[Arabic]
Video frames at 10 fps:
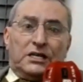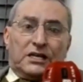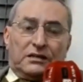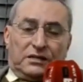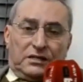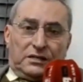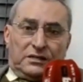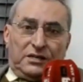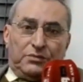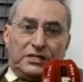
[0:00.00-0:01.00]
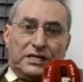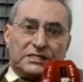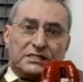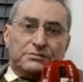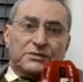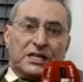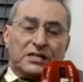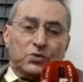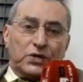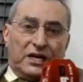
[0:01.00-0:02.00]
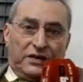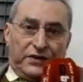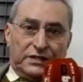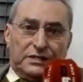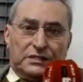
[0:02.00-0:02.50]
كتحمي الناس من هذه المضاعفات